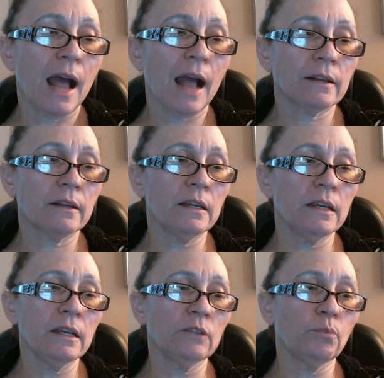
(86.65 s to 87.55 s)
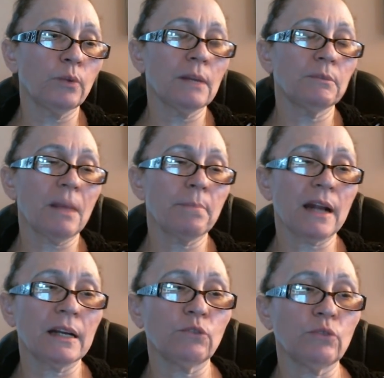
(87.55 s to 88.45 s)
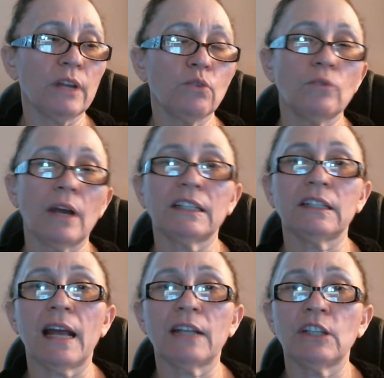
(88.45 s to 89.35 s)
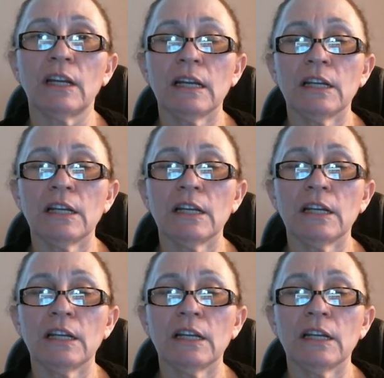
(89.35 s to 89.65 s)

aqui, não podemos sair para canto nenhum, a cidade